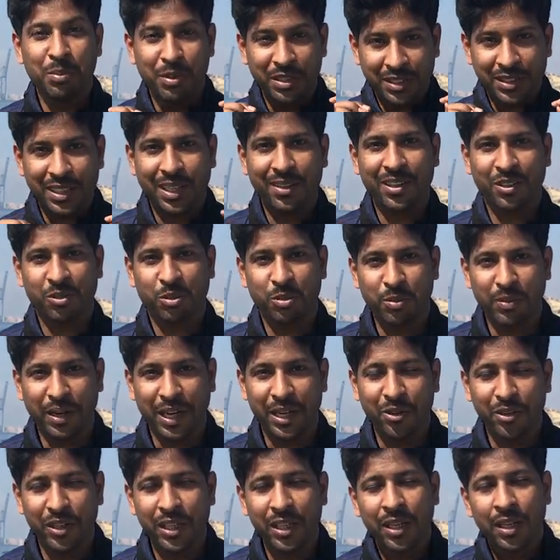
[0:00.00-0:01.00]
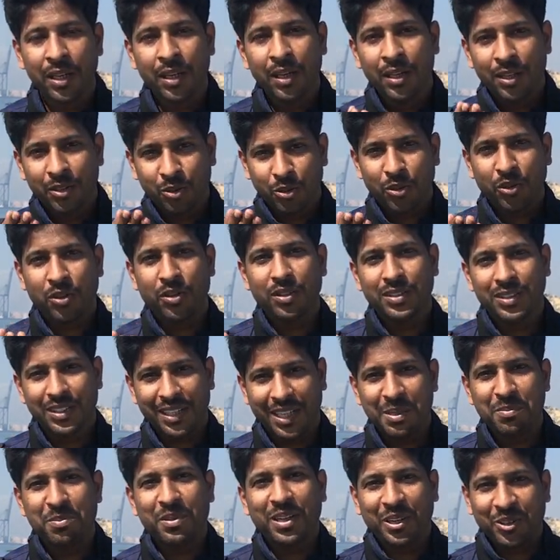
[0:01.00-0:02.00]
कमेंट्स करने के बाद कोई बीमारी हुई तो
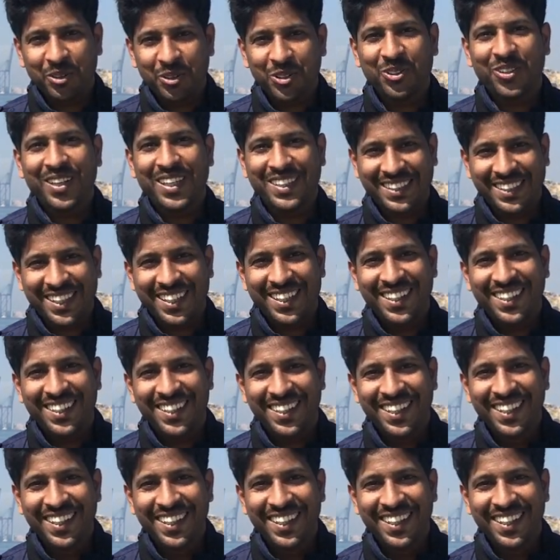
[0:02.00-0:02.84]
शर्म करो थोड़ा सा